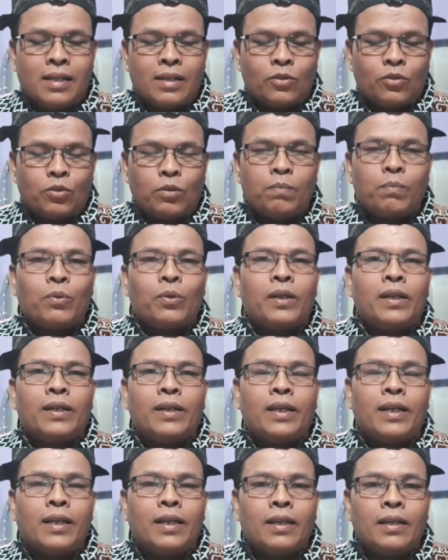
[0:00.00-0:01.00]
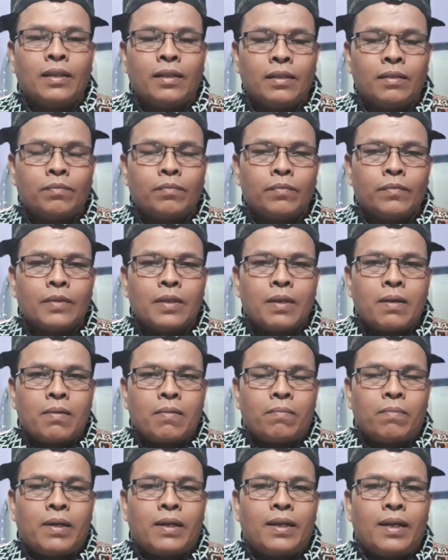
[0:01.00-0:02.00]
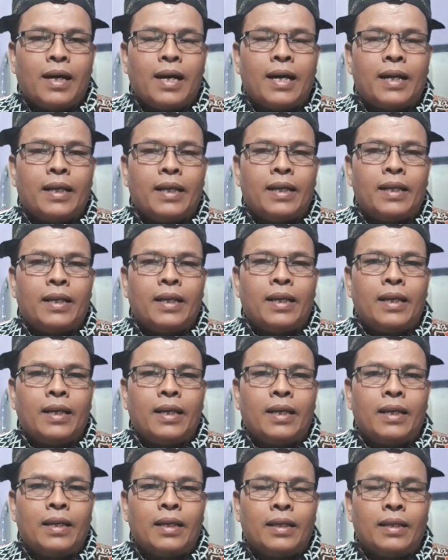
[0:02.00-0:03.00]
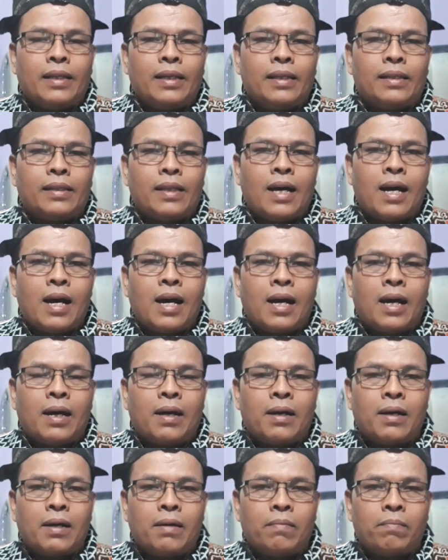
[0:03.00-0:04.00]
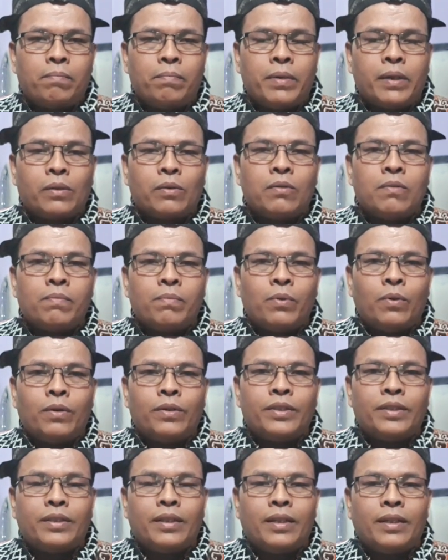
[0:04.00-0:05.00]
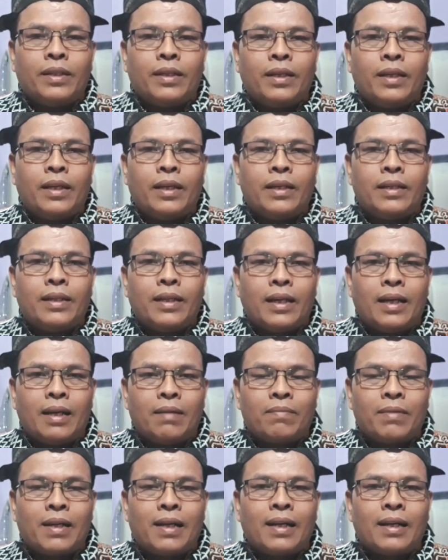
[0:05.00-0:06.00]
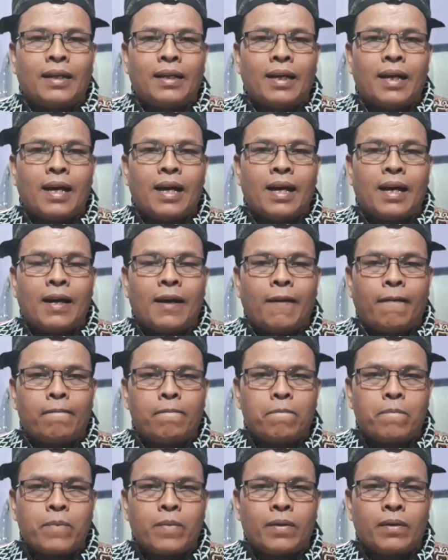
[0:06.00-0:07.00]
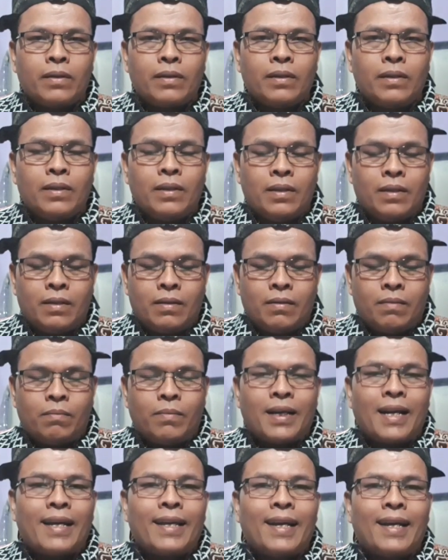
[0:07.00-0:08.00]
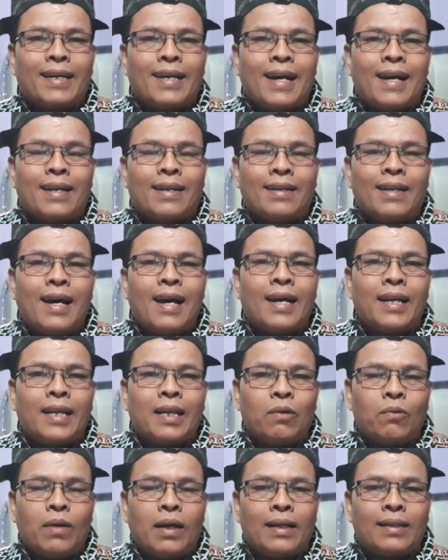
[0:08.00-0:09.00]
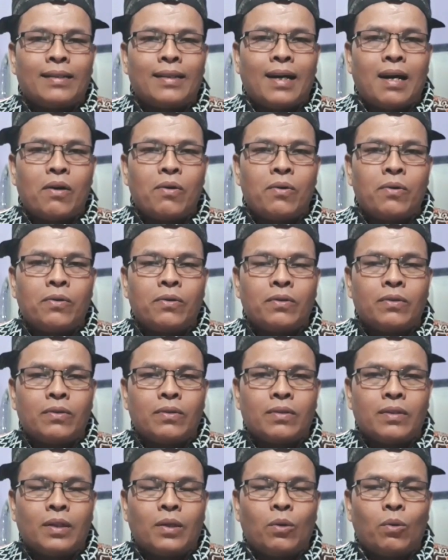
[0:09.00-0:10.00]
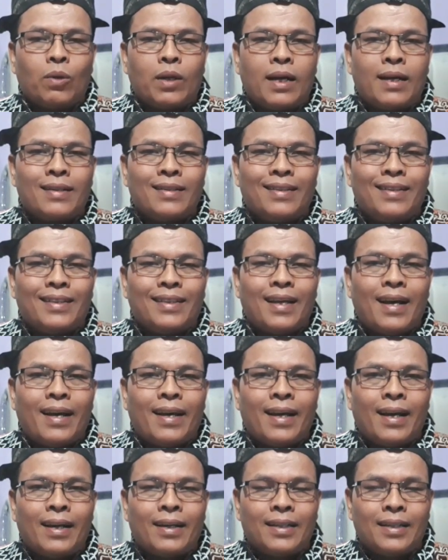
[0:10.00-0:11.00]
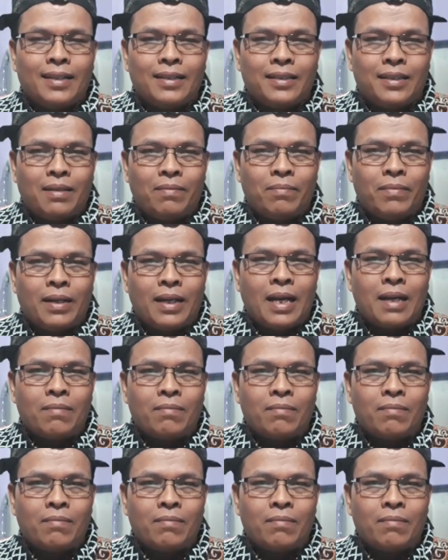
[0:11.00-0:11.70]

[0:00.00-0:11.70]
subur ini pada hari ini kita berkumpul di sini dalam rangka merayakan hari ulang tahun kelurahan kita yang ke-19